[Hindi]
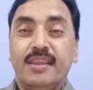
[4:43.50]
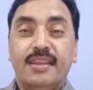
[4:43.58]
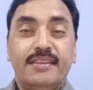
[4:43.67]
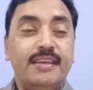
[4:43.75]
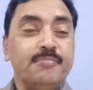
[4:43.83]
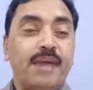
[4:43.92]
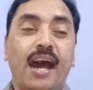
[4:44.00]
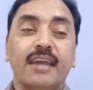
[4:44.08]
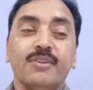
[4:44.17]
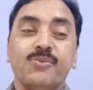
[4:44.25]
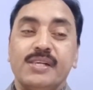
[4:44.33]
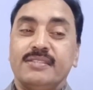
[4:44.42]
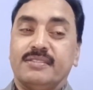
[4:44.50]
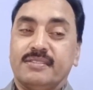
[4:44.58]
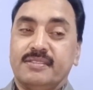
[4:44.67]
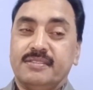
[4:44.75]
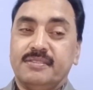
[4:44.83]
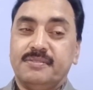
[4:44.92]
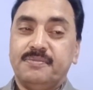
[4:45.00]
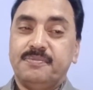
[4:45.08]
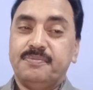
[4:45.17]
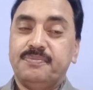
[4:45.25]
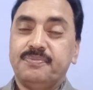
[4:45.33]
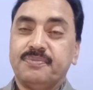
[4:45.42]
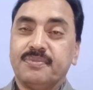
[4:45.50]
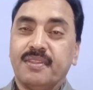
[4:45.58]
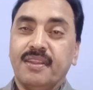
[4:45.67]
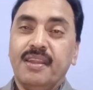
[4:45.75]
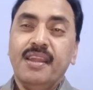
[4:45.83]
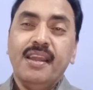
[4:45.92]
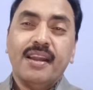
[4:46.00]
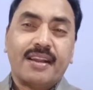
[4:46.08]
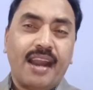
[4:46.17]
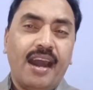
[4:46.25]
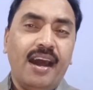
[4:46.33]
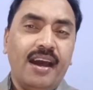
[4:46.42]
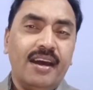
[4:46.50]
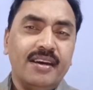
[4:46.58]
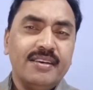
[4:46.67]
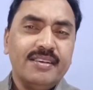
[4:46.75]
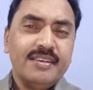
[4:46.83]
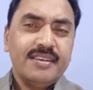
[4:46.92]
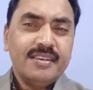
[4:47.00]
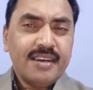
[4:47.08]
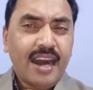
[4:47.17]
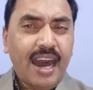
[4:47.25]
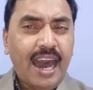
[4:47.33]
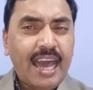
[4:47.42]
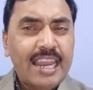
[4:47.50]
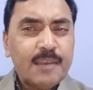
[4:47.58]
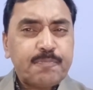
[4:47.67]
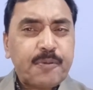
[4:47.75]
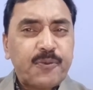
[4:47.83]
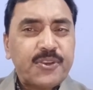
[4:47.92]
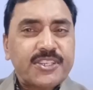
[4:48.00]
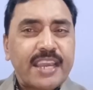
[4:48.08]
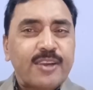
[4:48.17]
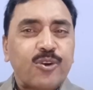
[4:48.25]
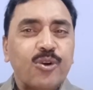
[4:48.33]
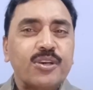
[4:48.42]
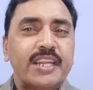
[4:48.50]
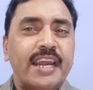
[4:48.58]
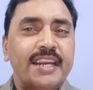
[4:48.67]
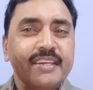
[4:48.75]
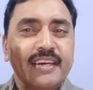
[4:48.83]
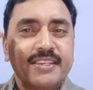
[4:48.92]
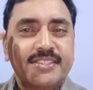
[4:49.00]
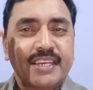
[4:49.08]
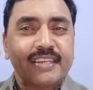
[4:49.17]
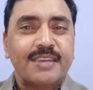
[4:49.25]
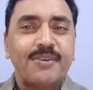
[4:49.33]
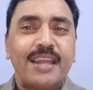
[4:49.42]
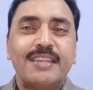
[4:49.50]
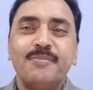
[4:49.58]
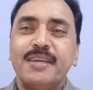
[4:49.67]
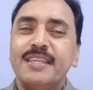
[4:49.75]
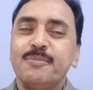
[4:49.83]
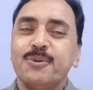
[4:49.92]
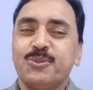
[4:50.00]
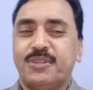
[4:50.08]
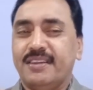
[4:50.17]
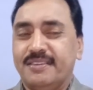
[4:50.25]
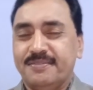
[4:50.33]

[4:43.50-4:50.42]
ये महान वंश कहा अल्प विषय को ग्रहण कर सकने वाली मेरी बुद्धि